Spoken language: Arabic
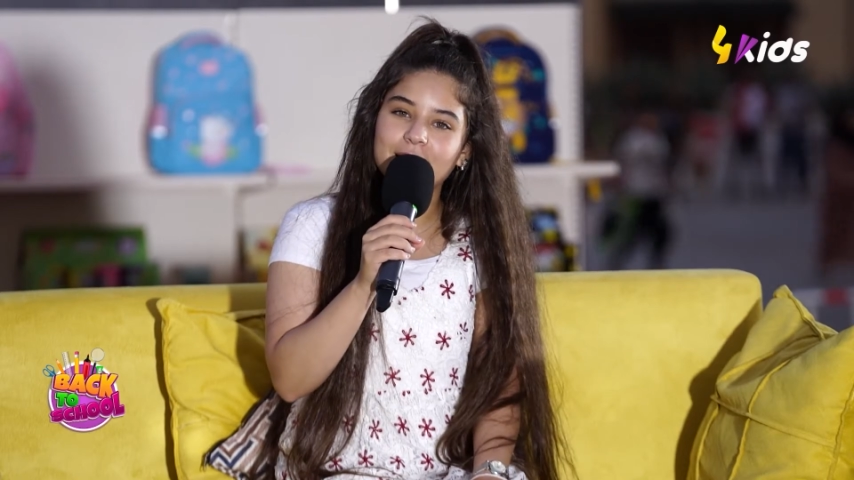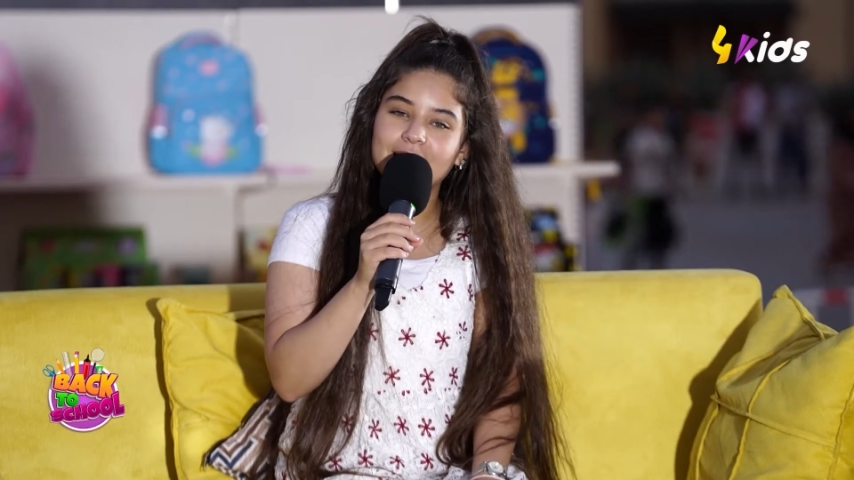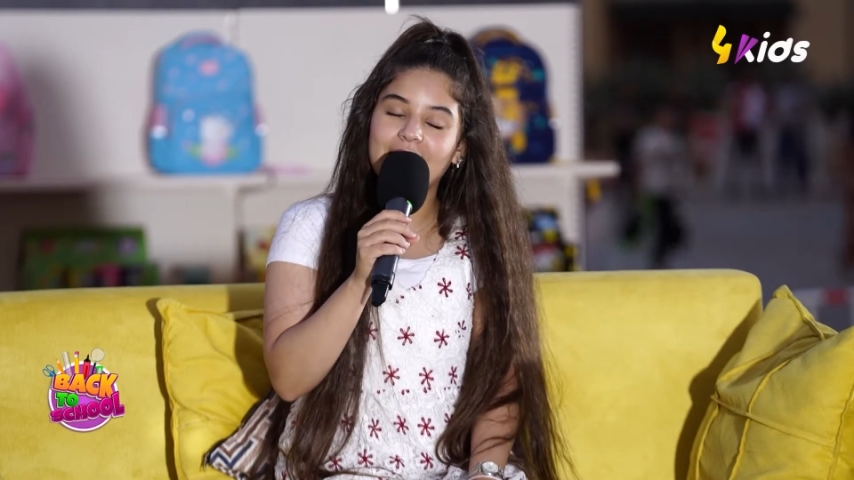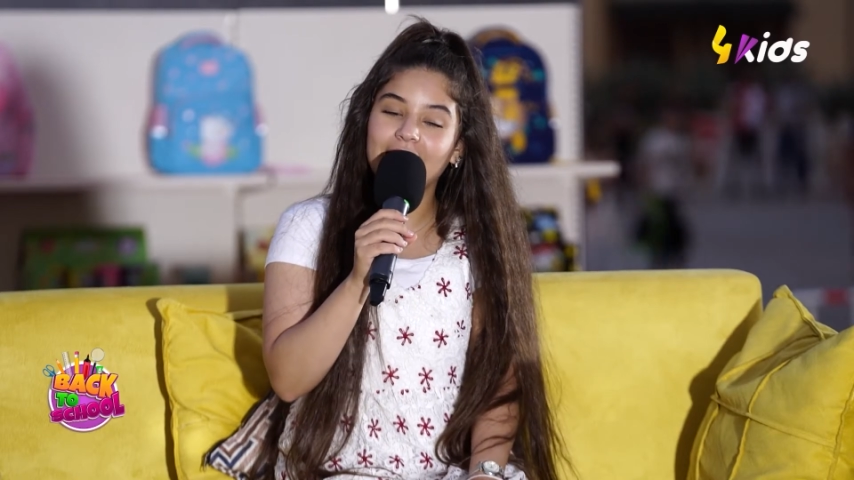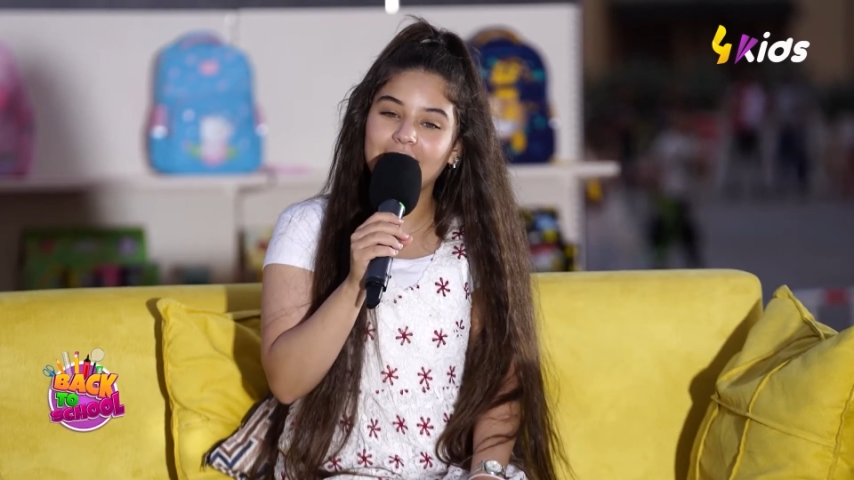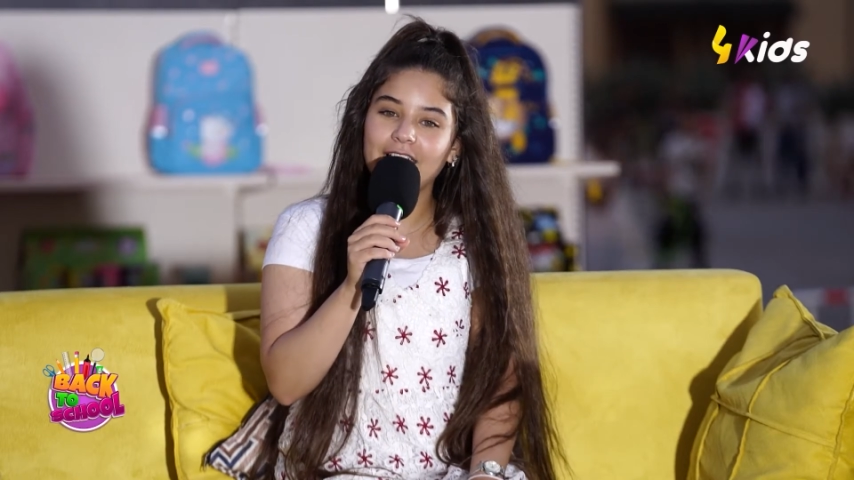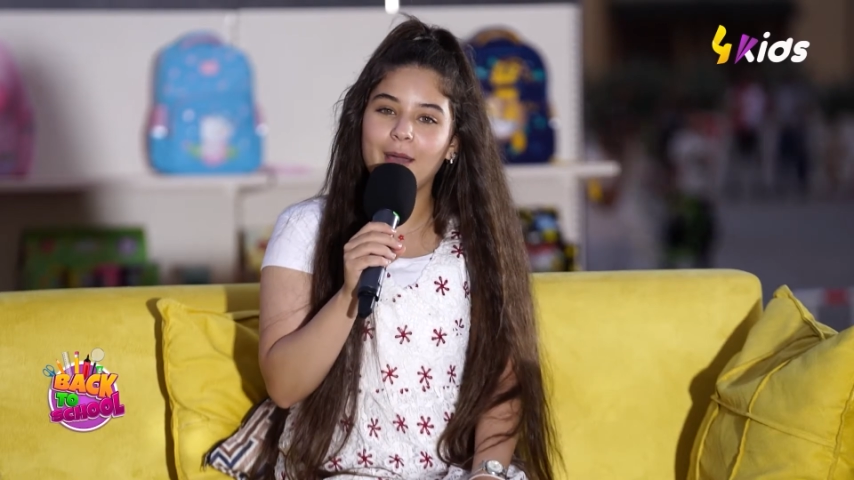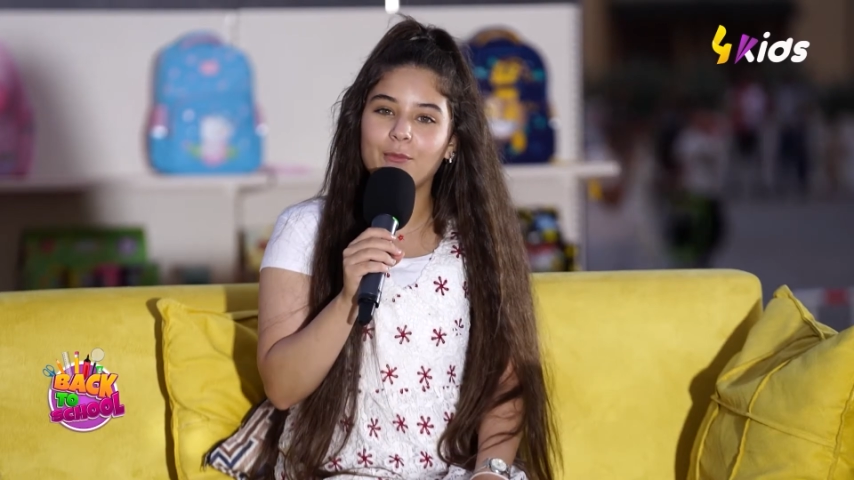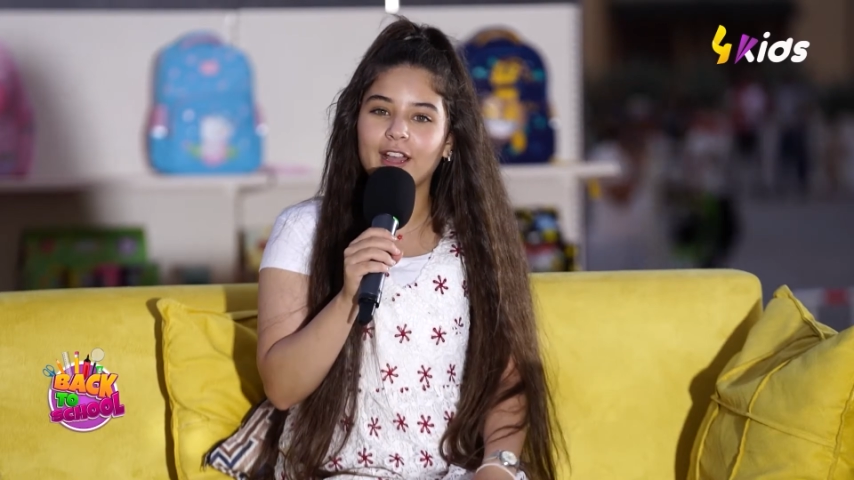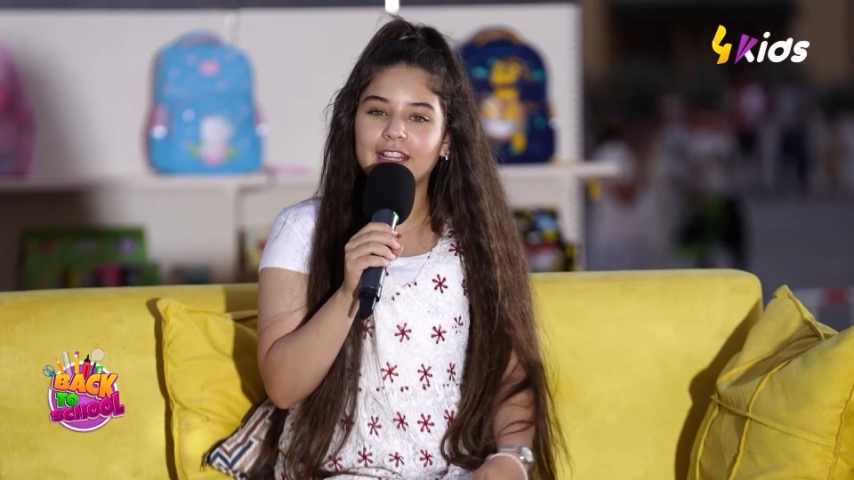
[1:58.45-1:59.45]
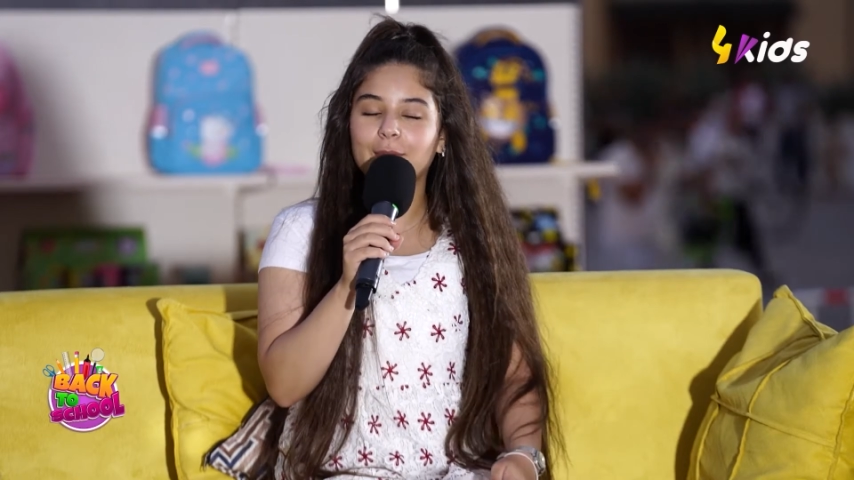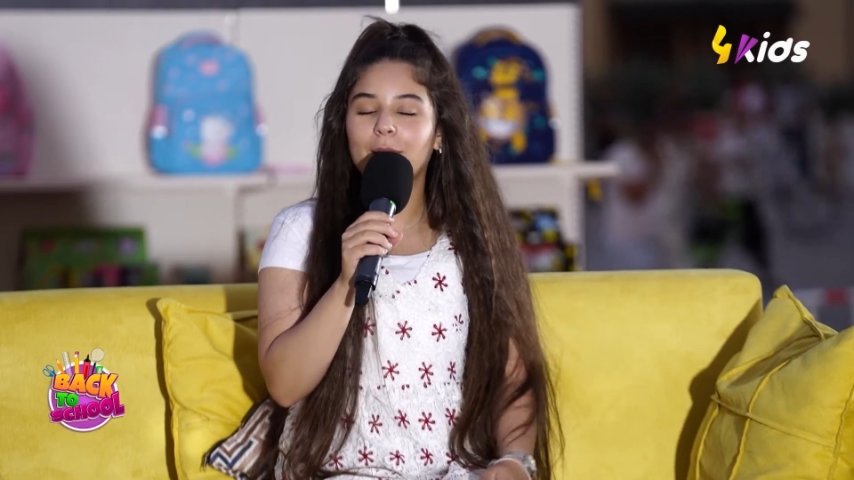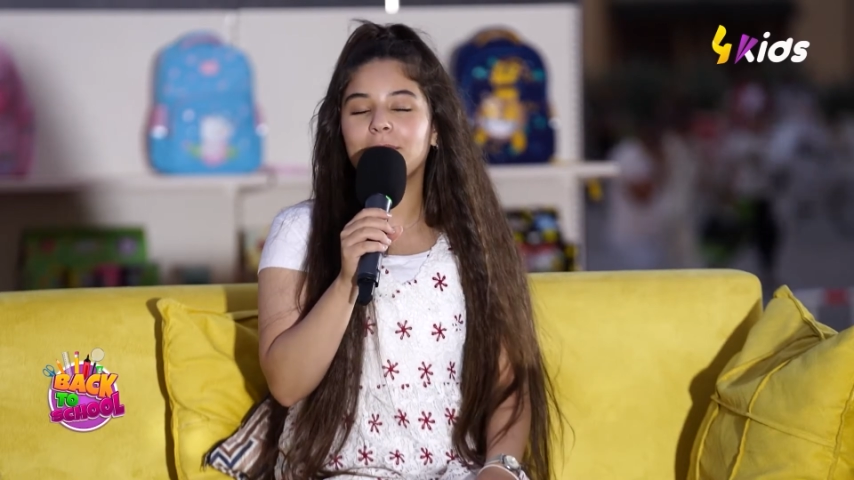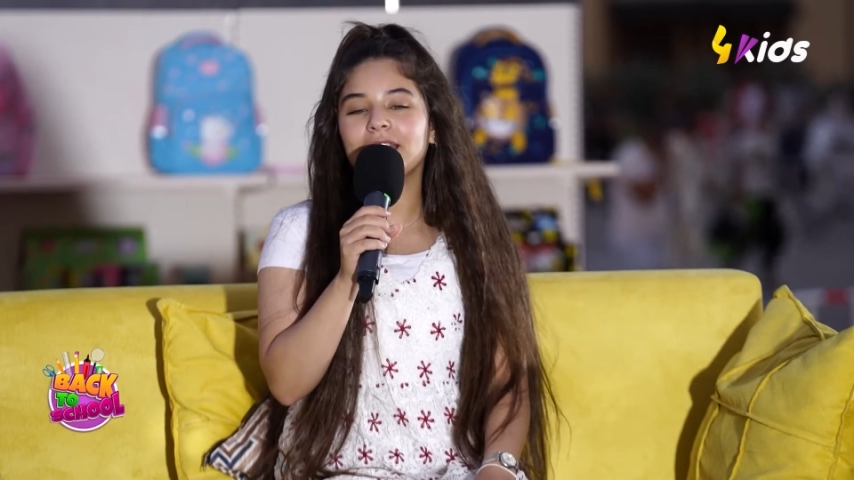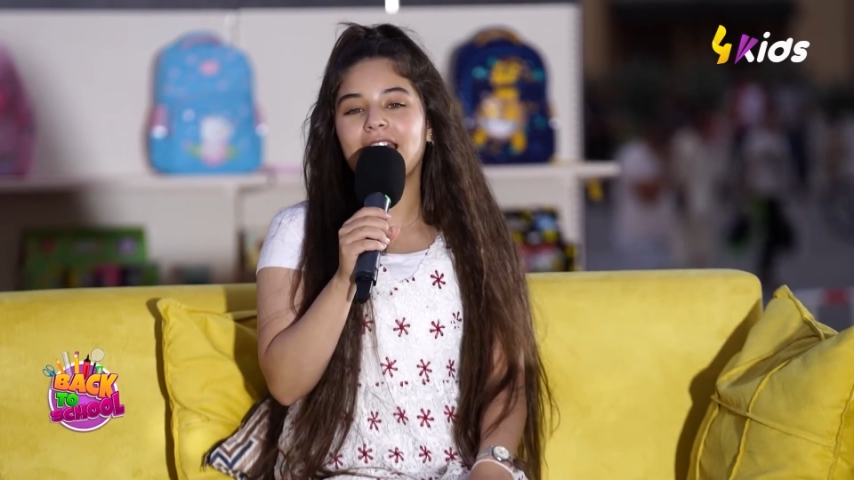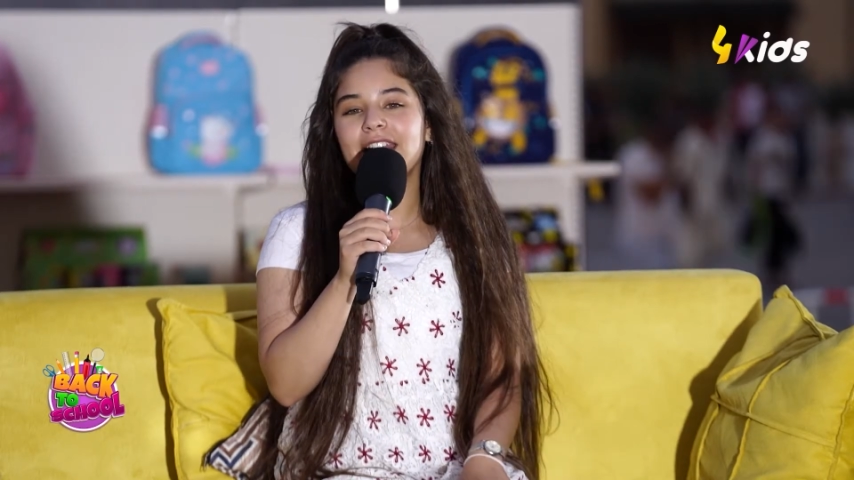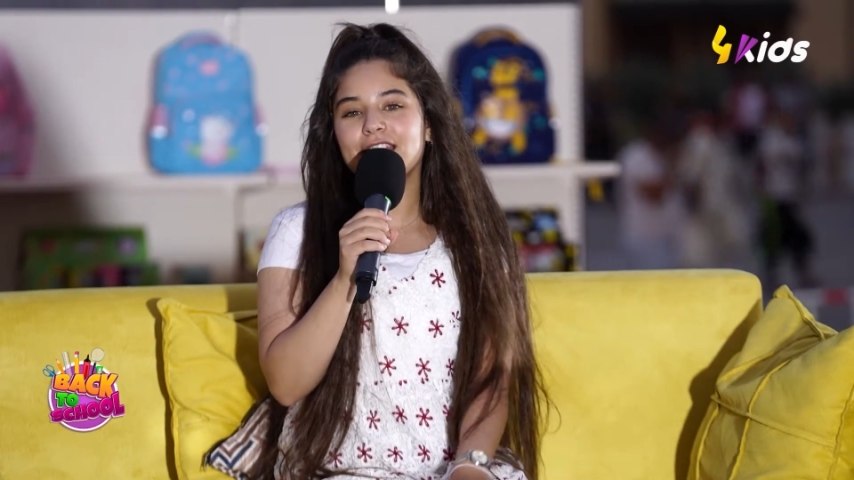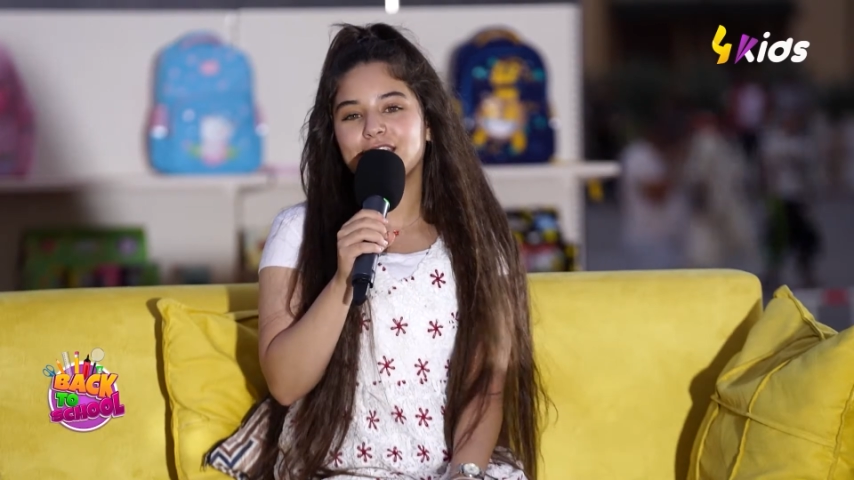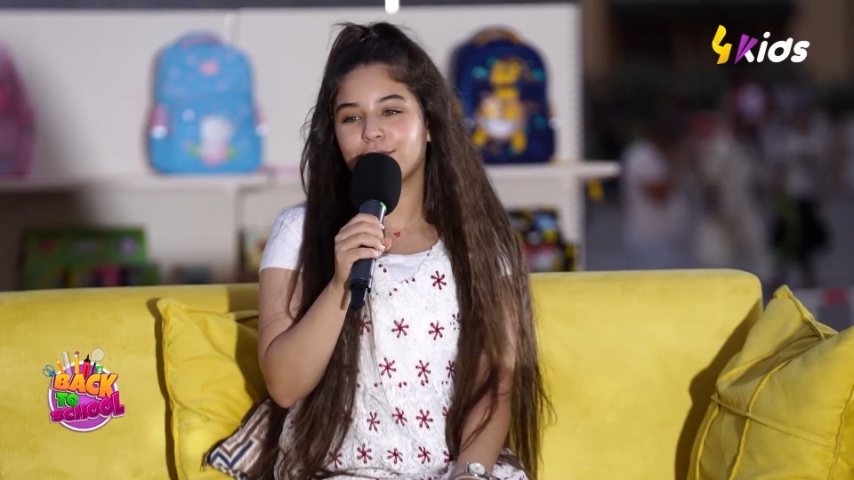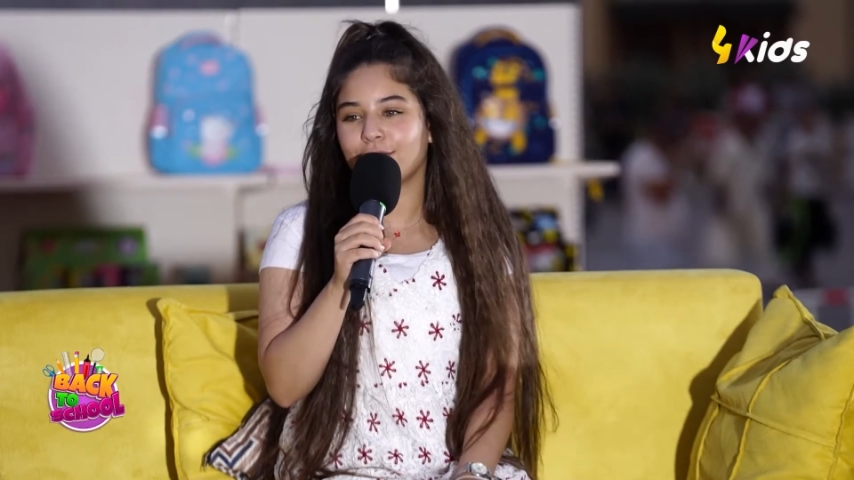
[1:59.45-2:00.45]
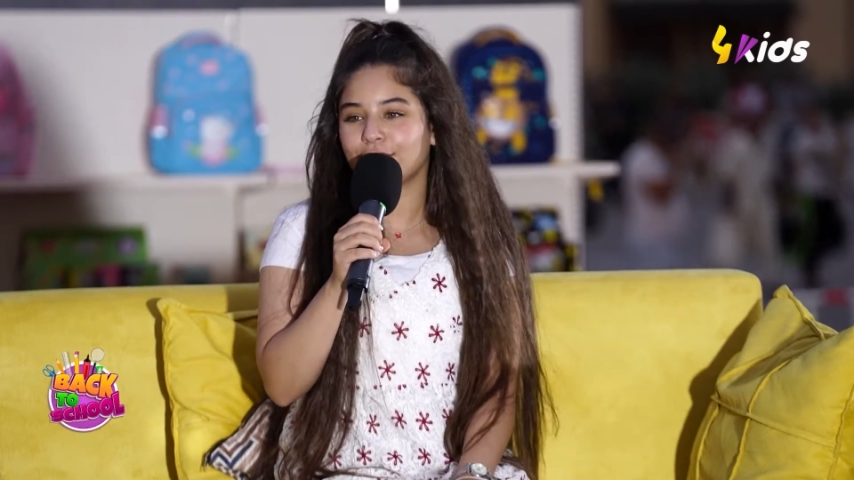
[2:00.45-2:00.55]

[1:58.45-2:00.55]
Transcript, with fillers: بداخلها مقدمة من قناة